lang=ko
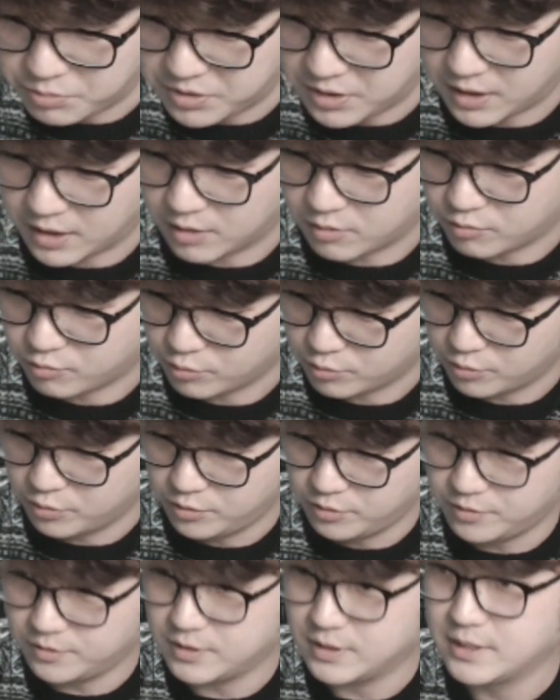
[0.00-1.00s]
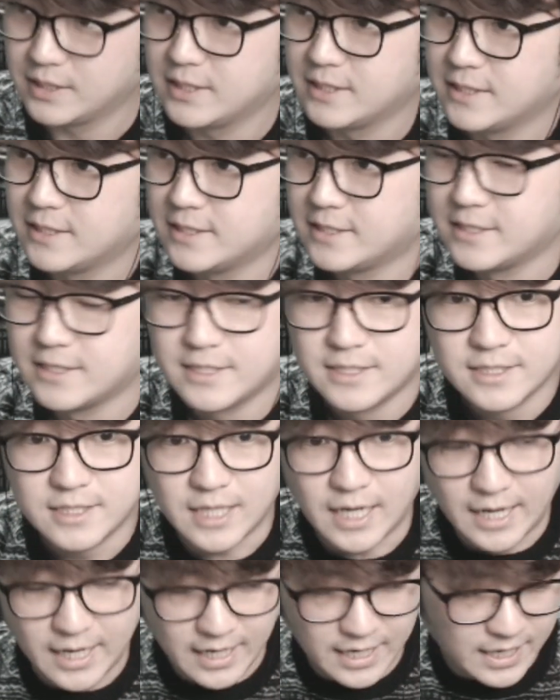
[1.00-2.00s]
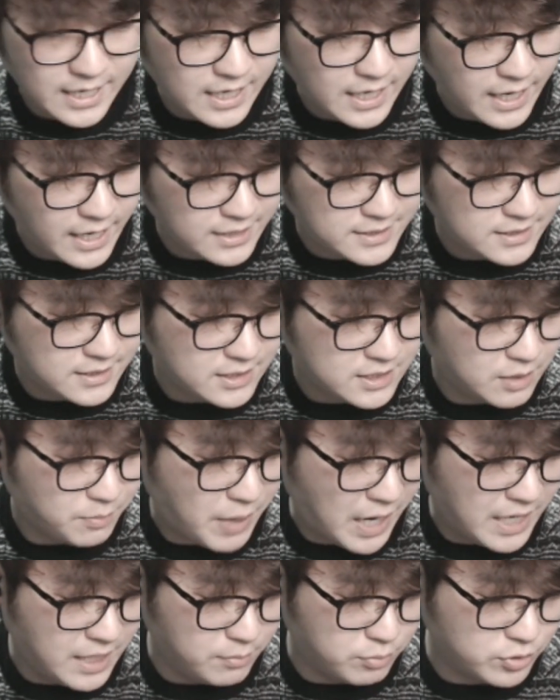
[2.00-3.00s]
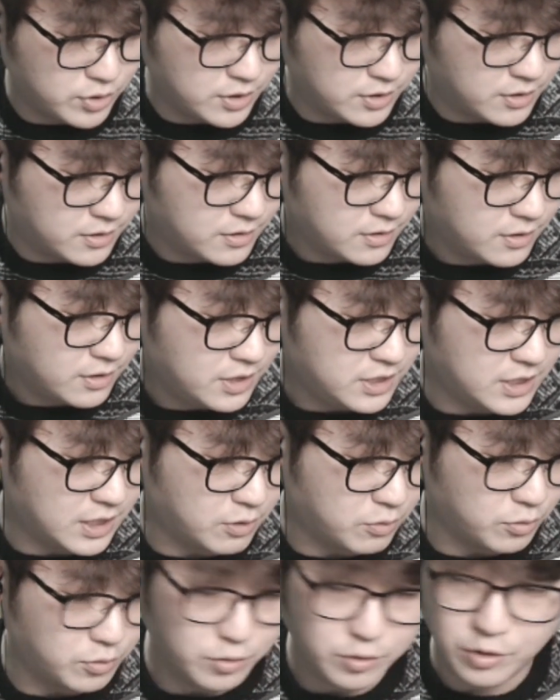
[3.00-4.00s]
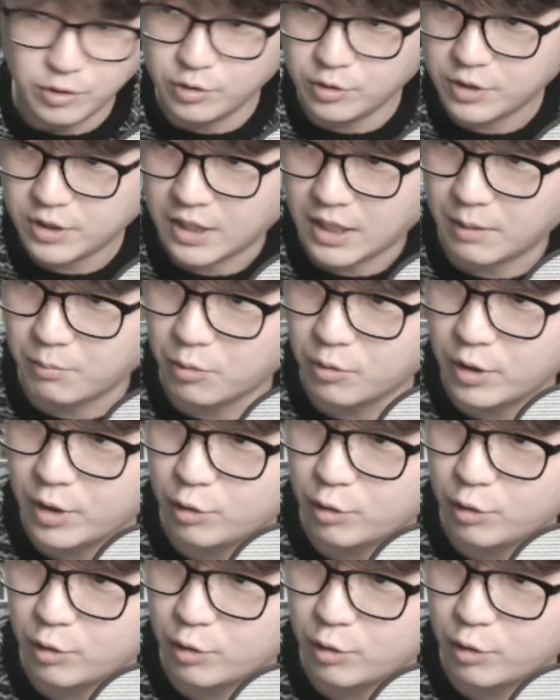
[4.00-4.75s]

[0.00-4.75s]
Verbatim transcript: 되겠고, 자 에이치티씨 바이브는 이제 곧 개보거의